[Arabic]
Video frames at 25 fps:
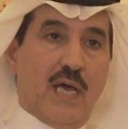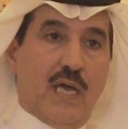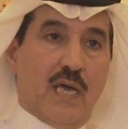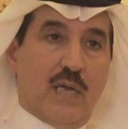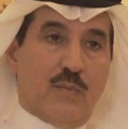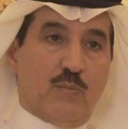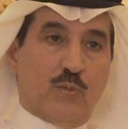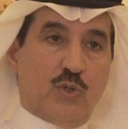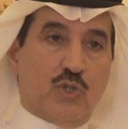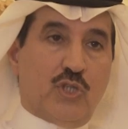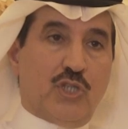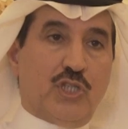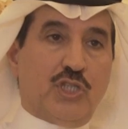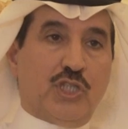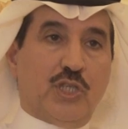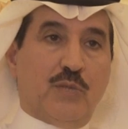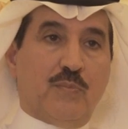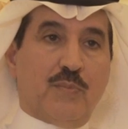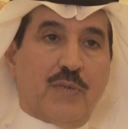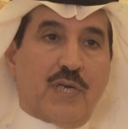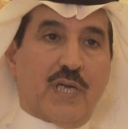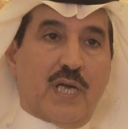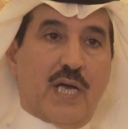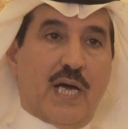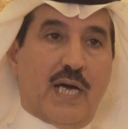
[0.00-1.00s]
آه،
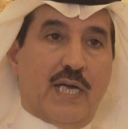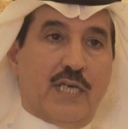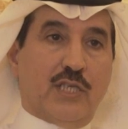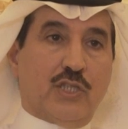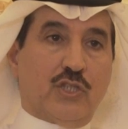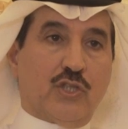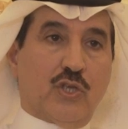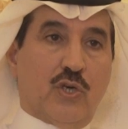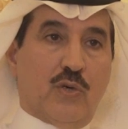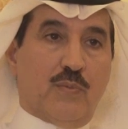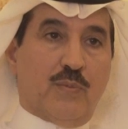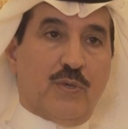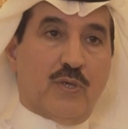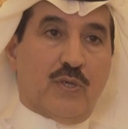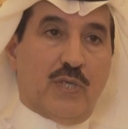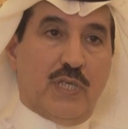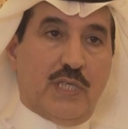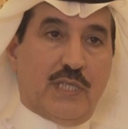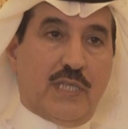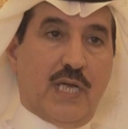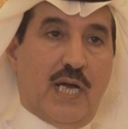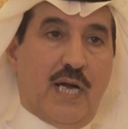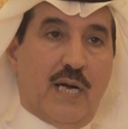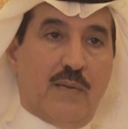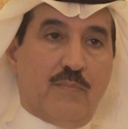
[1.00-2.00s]
منتجين من خارج أوبك
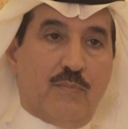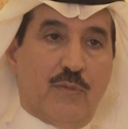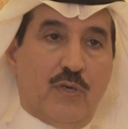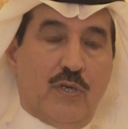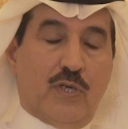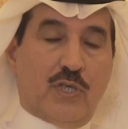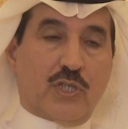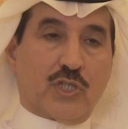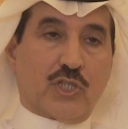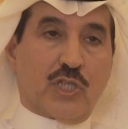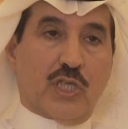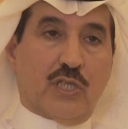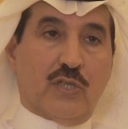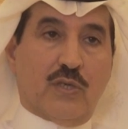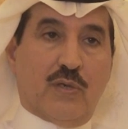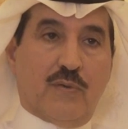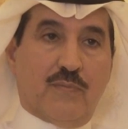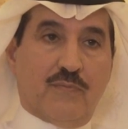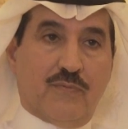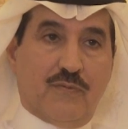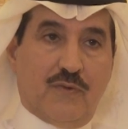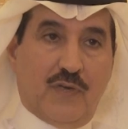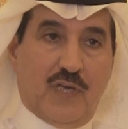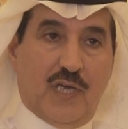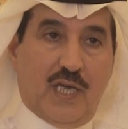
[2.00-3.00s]
لتحمل
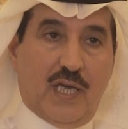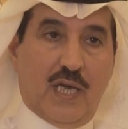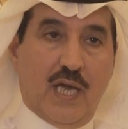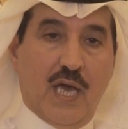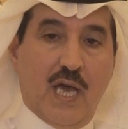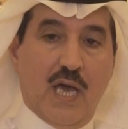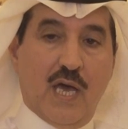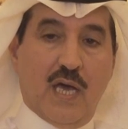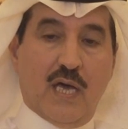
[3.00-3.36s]
حصتهم في